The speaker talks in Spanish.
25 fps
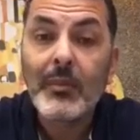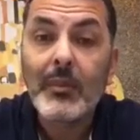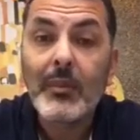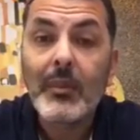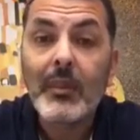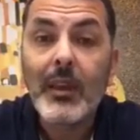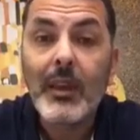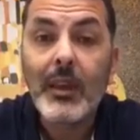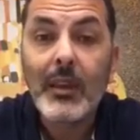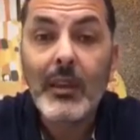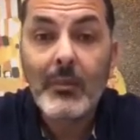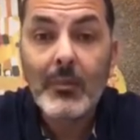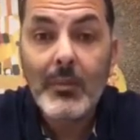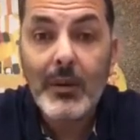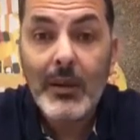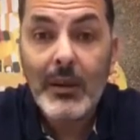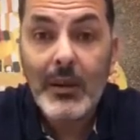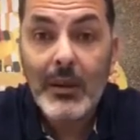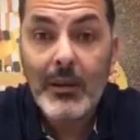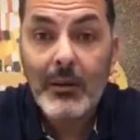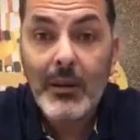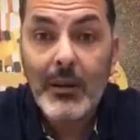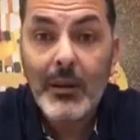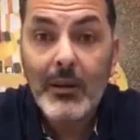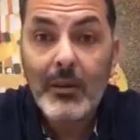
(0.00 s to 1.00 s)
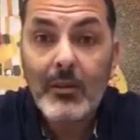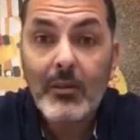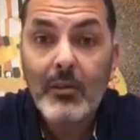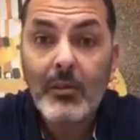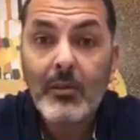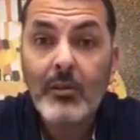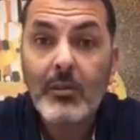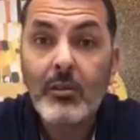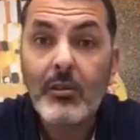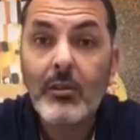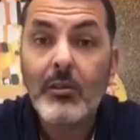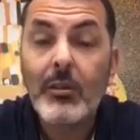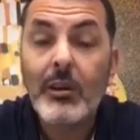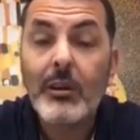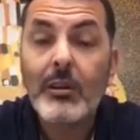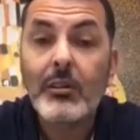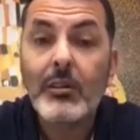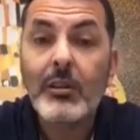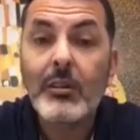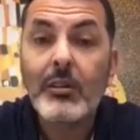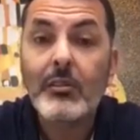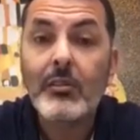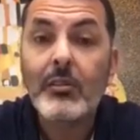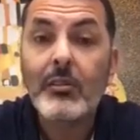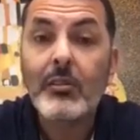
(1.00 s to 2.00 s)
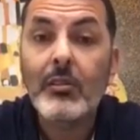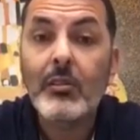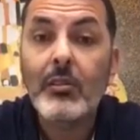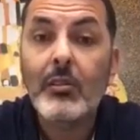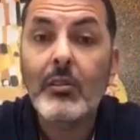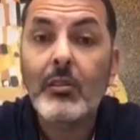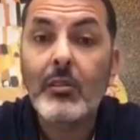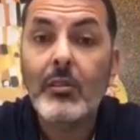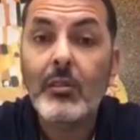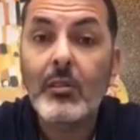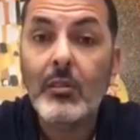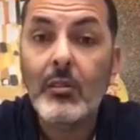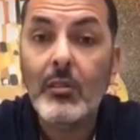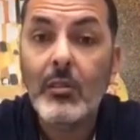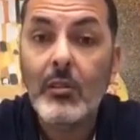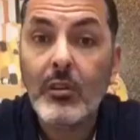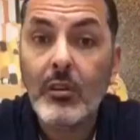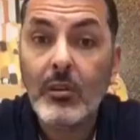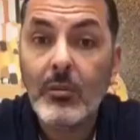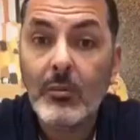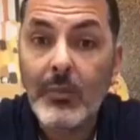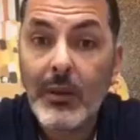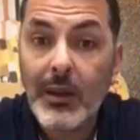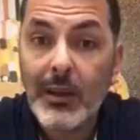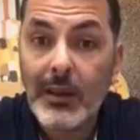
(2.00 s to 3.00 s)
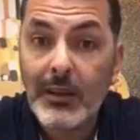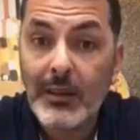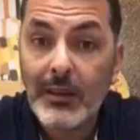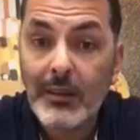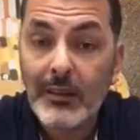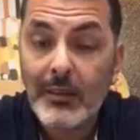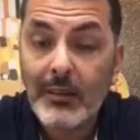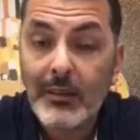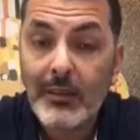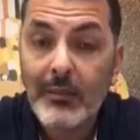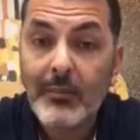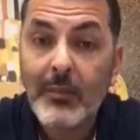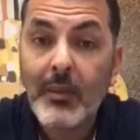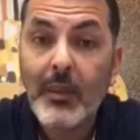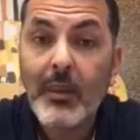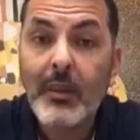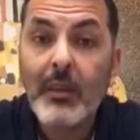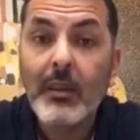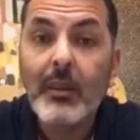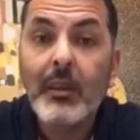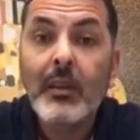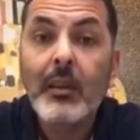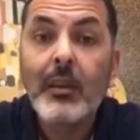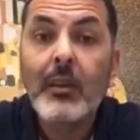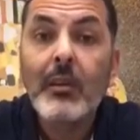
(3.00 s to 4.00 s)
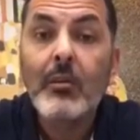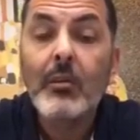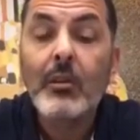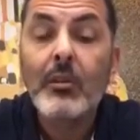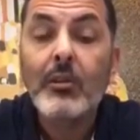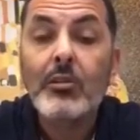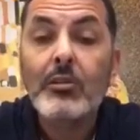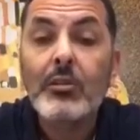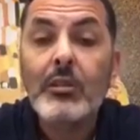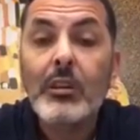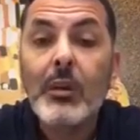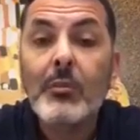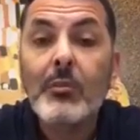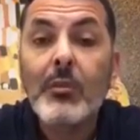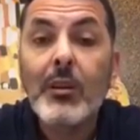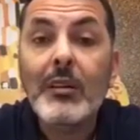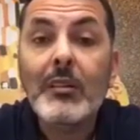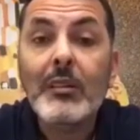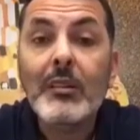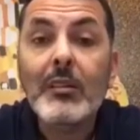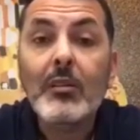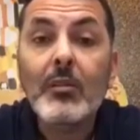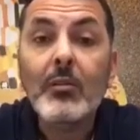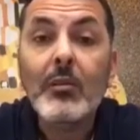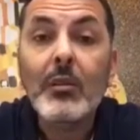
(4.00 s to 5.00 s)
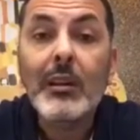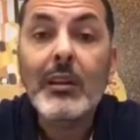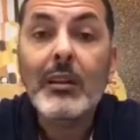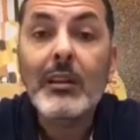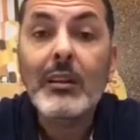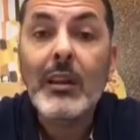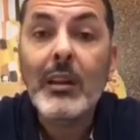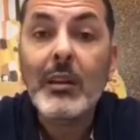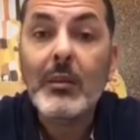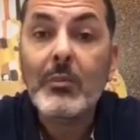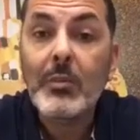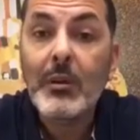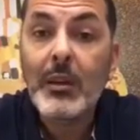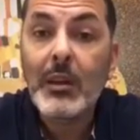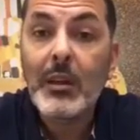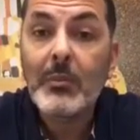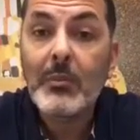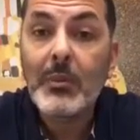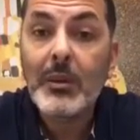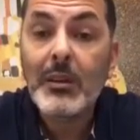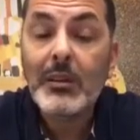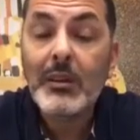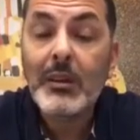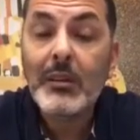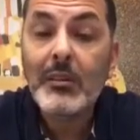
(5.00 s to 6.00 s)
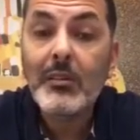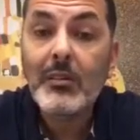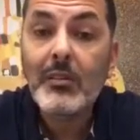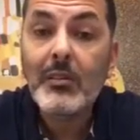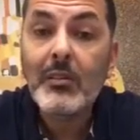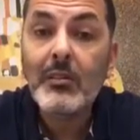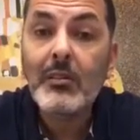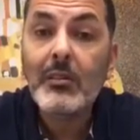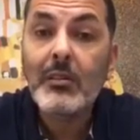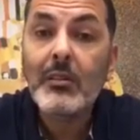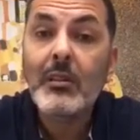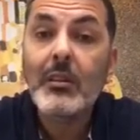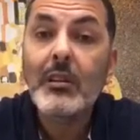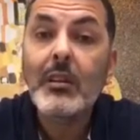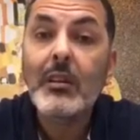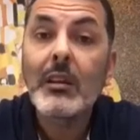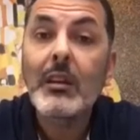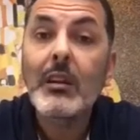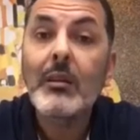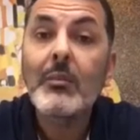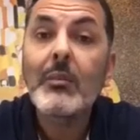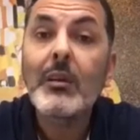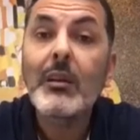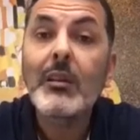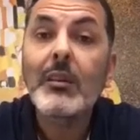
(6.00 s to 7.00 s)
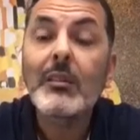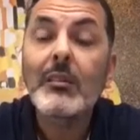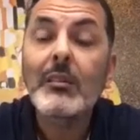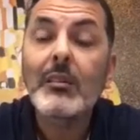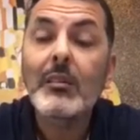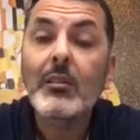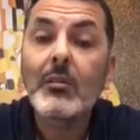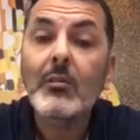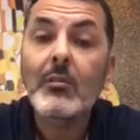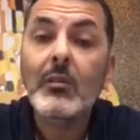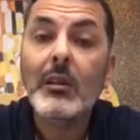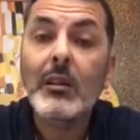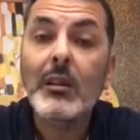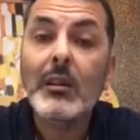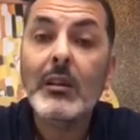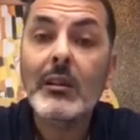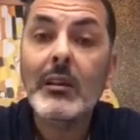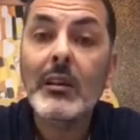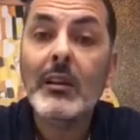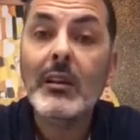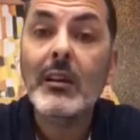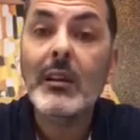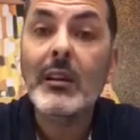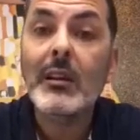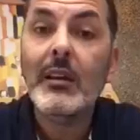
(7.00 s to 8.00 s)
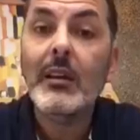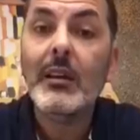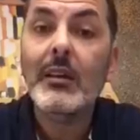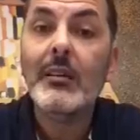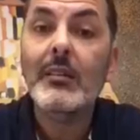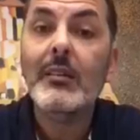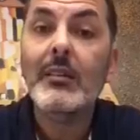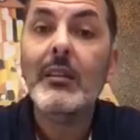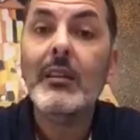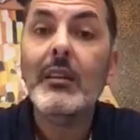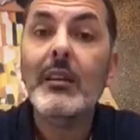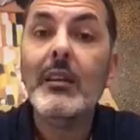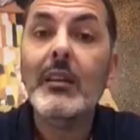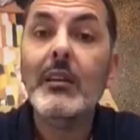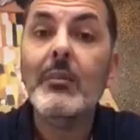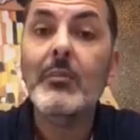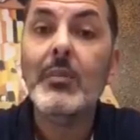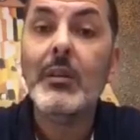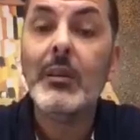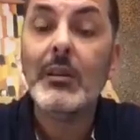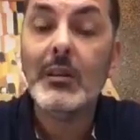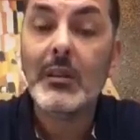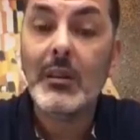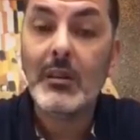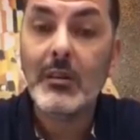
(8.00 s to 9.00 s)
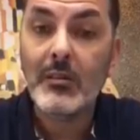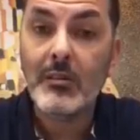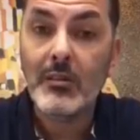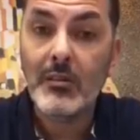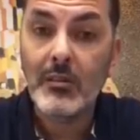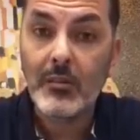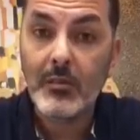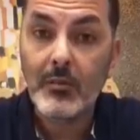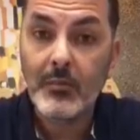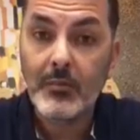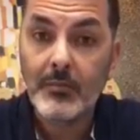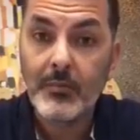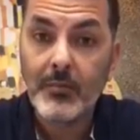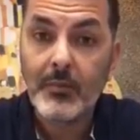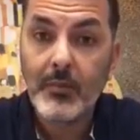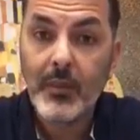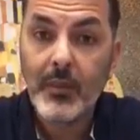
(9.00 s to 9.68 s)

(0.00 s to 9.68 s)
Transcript: De ahí para abajo los valores son normales. Cuando llegamos a 140 es prehipertensión y más de 140 es hipertensión.